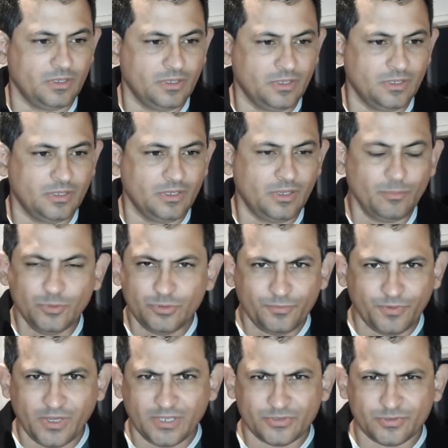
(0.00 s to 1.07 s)
é, é,
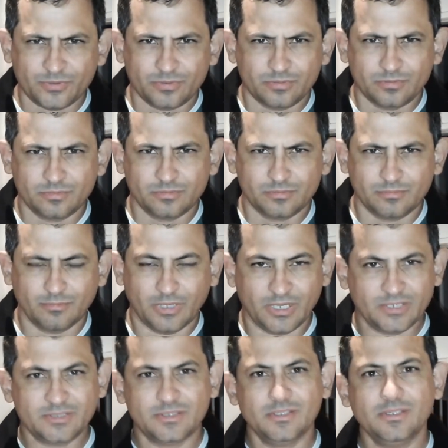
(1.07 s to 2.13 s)
muito fácil.
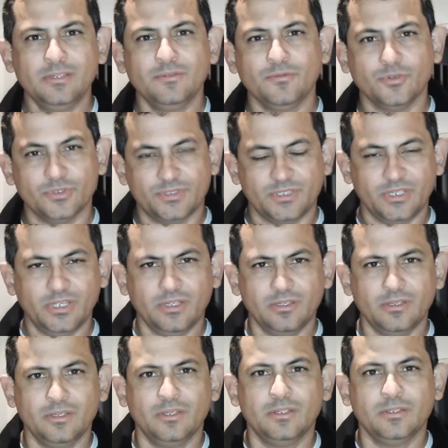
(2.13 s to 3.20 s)
Basta você
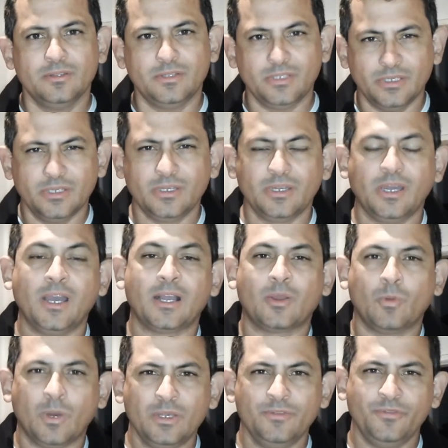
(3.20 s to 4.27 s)
ter a
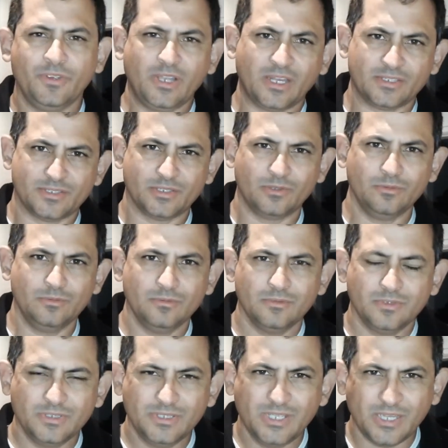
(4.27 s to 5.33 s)
qualificação
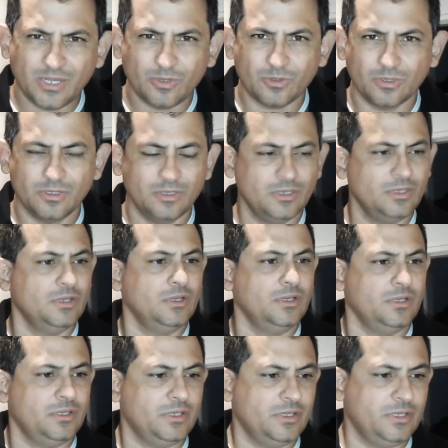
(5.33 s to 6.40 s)
ideal.
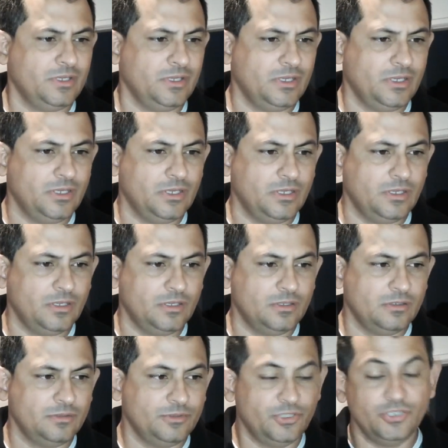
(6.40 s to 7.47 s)

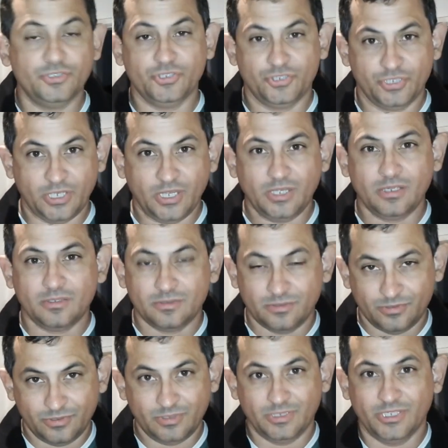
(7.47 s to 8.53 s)
É, desde já
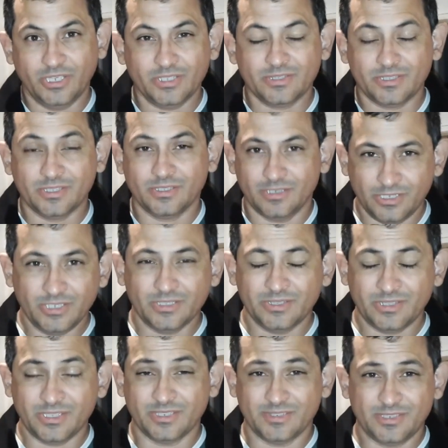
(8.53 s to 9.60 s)
lhe, lhe
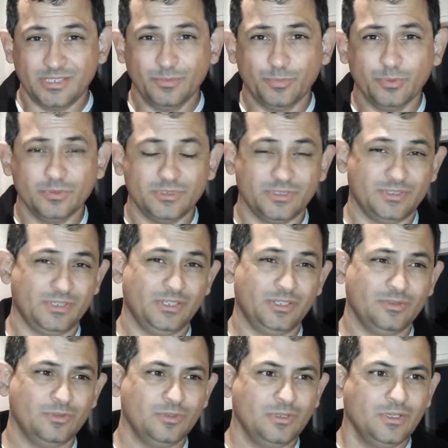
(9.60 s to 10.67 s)
antecipo
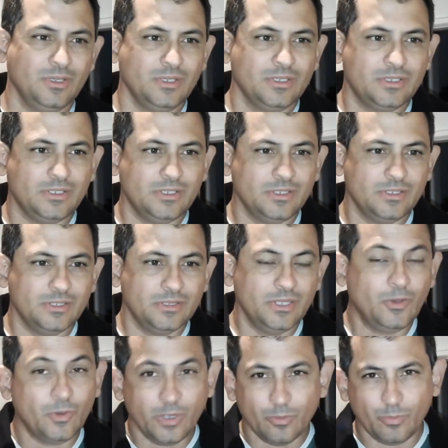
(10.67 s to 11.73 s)
dizendo que
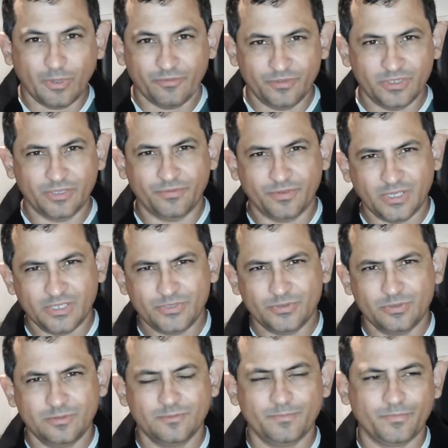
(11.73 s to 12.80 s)
não é uma vida
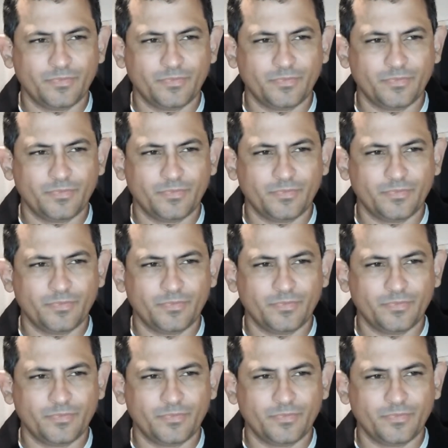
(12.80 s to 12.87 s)
fácil,